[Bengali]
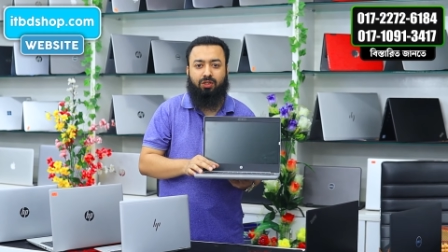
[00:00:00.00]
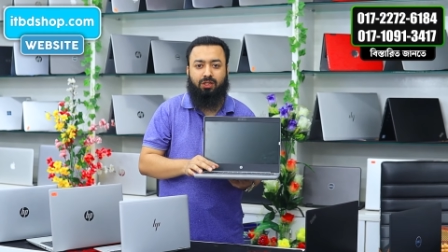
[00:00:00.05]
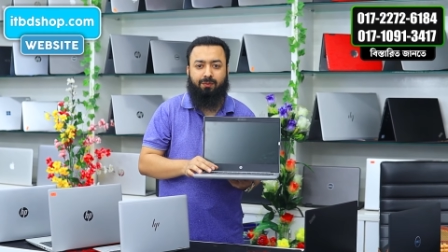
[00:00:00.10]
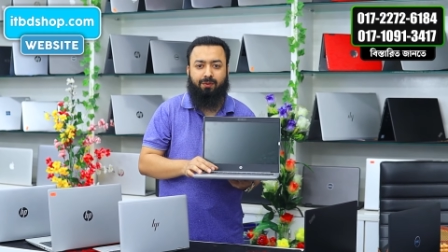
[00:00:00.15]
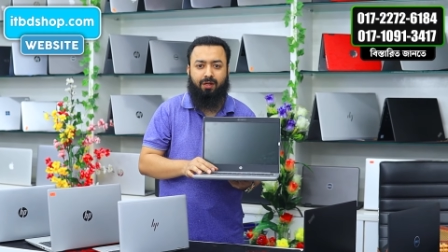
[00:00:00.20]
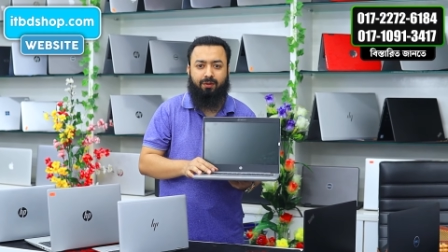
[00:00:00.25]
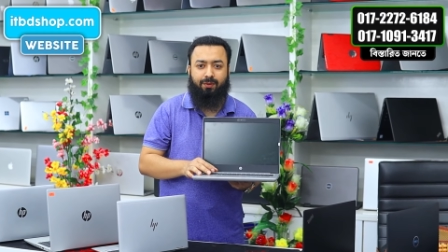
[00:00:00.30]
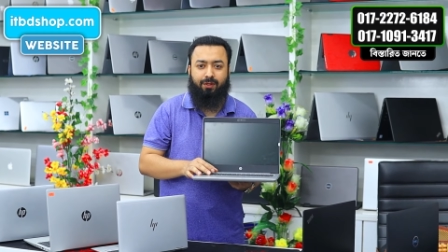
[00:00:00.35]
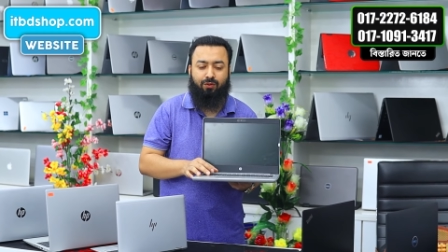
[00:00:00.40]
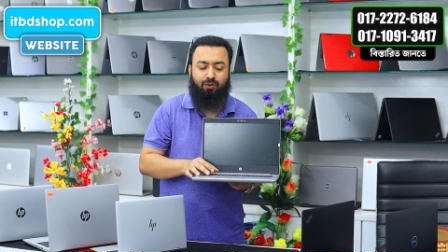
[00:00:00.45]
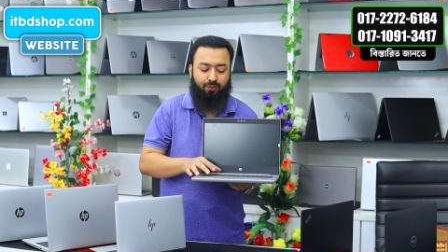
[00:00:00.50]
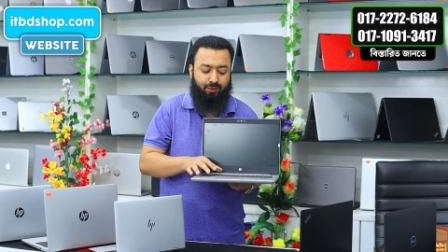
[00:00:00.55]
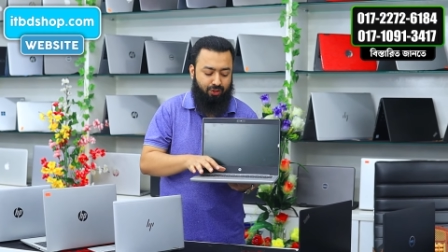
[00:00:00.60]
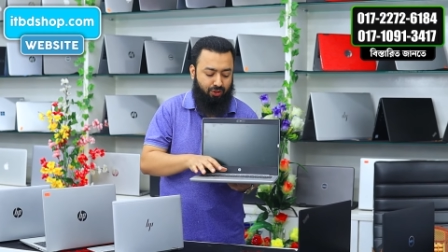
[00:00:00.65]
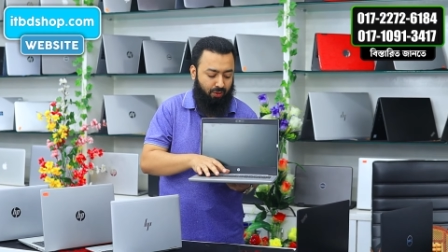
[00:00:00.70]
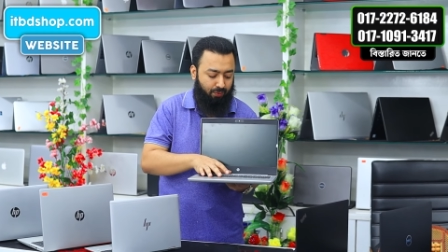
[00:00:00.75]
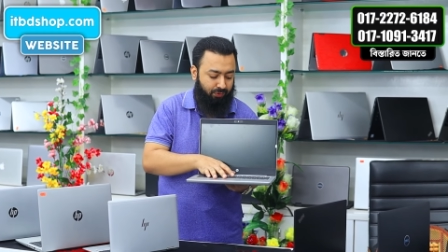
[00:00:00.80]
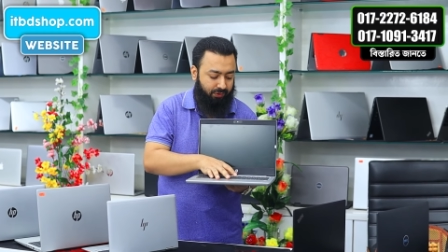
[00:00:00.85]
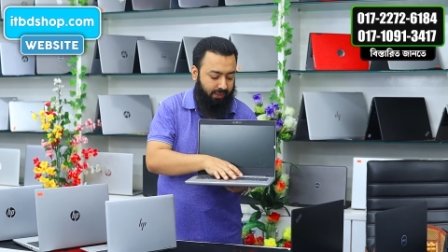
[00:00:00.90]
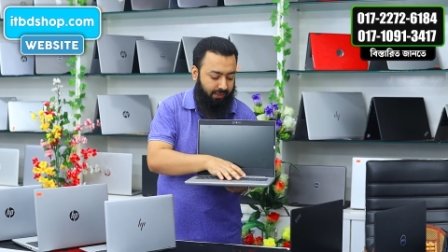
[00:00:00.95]
করতে পারবেন খুবই
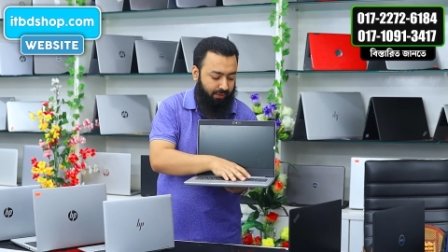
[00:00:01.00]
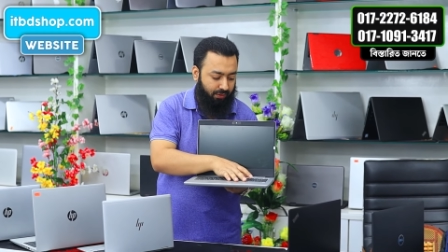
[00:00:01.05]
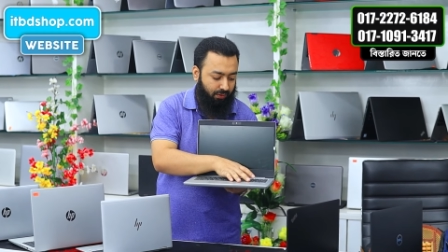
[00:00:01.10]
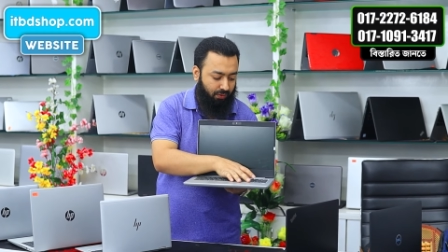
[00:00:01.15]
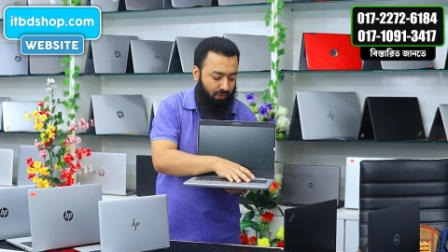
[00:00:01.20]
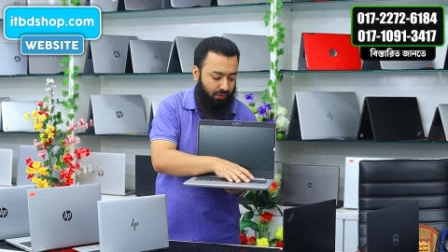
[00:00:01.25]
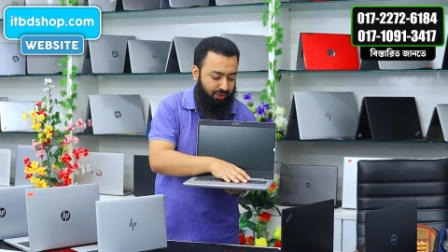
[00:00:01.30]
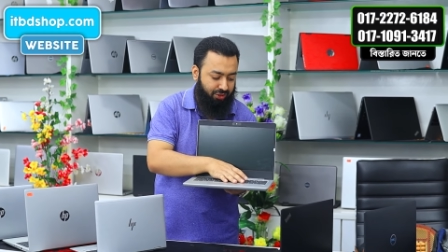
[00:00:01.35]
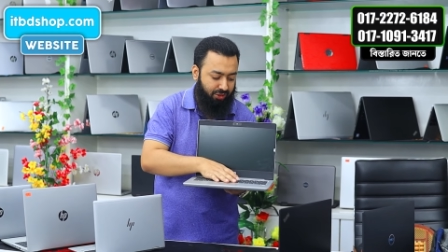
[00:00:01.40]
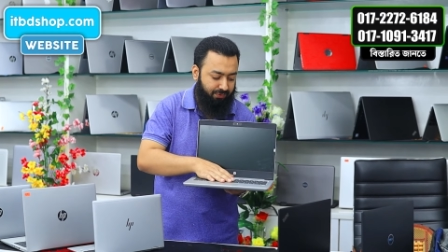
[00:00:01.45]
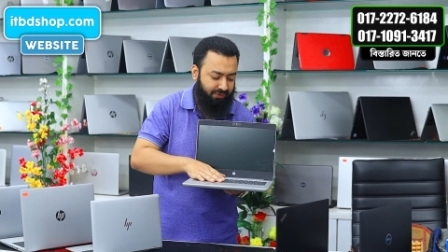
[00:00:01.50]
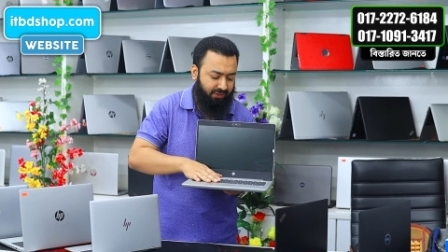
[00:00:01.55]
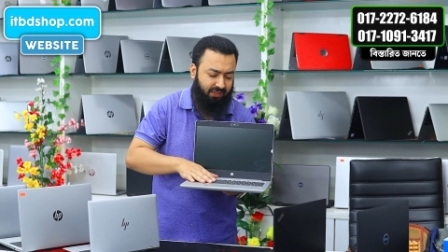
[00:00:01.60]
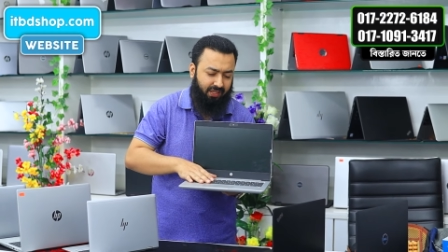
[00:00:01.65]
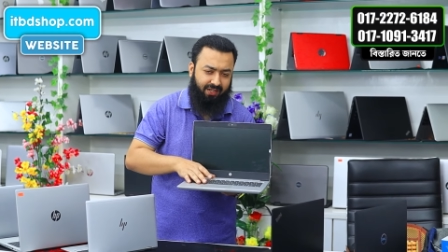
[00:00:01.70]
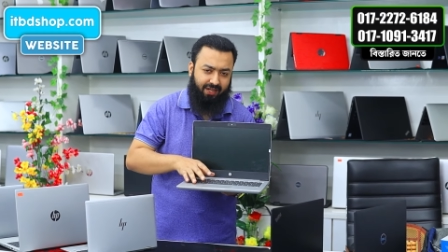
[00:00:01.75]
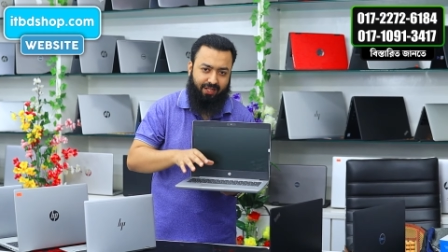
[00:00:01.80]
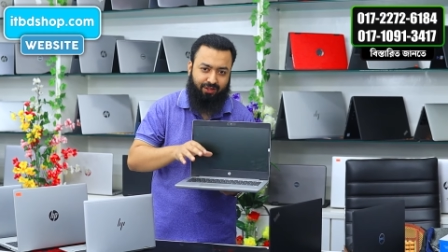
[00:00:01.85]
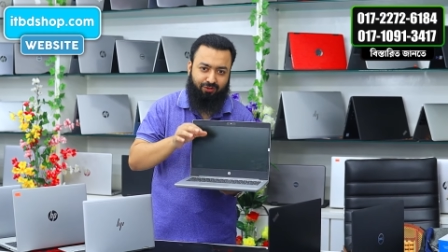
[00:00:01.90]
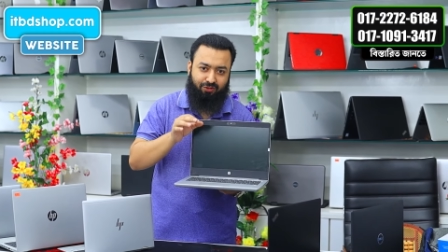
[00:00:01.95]
চমৎকার একটা কন্ডিশন
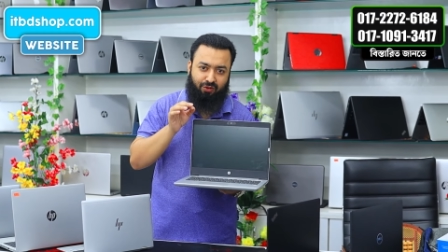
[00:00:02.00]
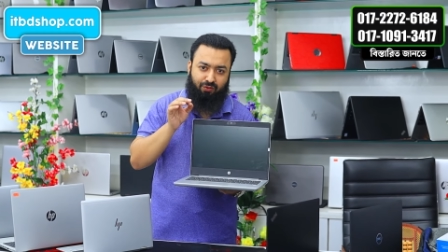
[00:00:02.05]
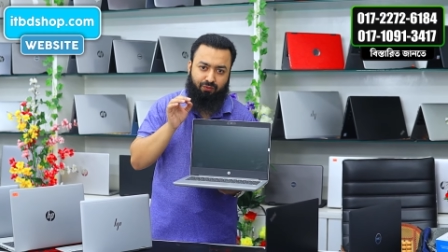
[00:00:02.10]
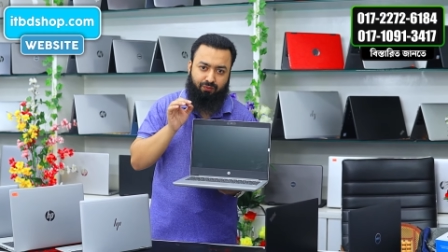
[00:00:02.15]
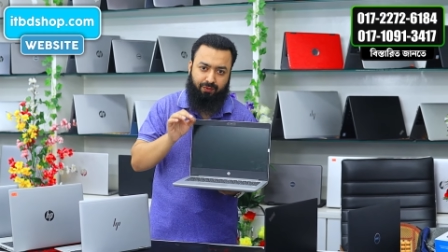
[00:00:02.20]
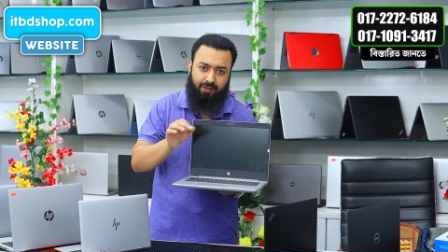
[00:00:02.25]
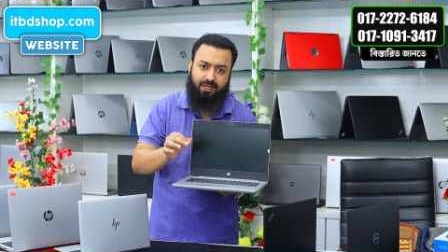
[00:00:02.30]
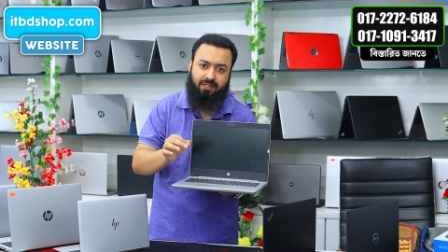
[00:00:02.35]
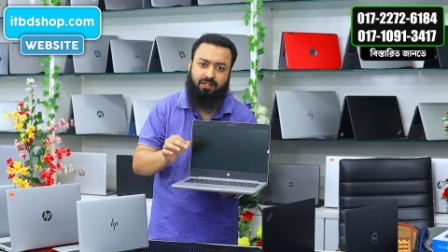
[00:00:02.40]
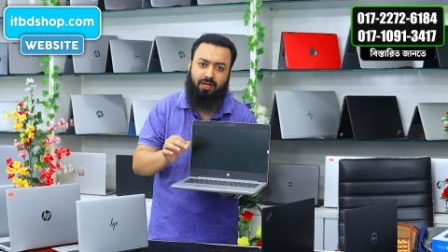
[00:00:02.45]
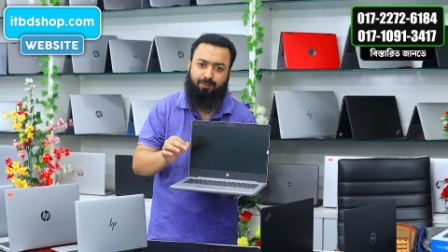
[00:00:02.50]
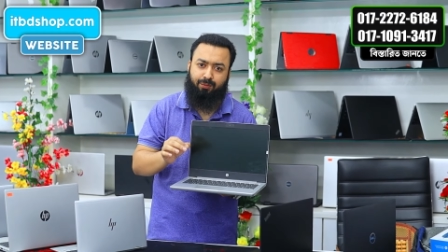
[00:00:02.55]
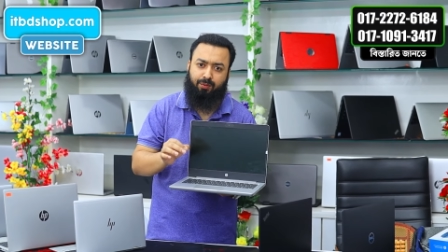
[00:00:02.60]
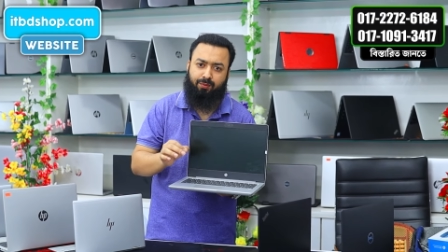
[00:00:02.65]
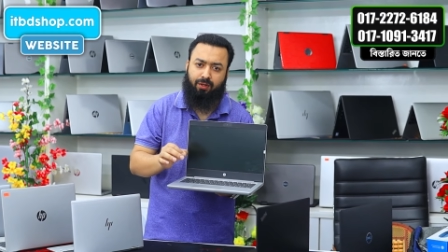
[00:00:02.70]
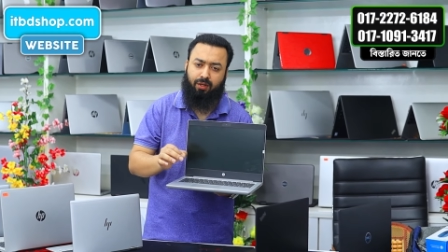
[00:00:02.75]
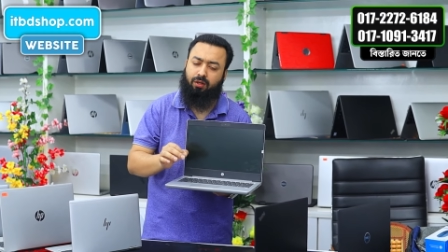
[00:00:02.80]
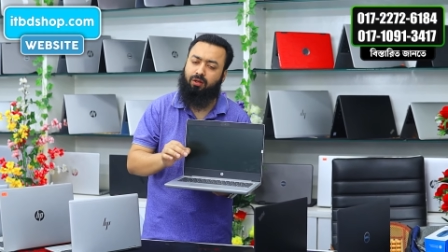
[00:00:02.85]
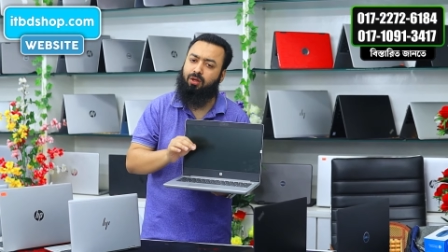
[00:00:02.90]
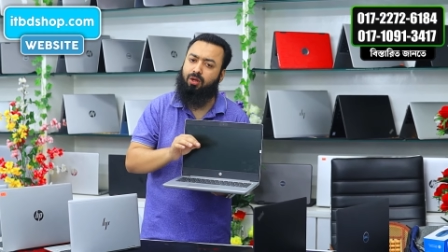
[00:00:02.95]
পাচ্ছেন আর এতটা ফ্রেশ
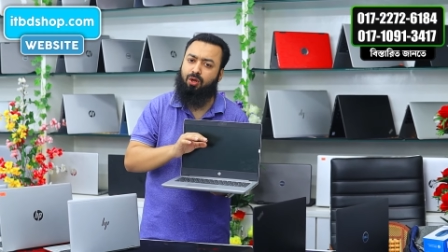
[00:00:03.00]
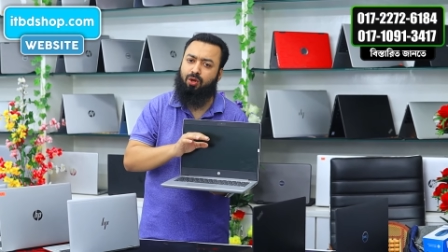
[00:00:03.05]
ল্যাপটপটা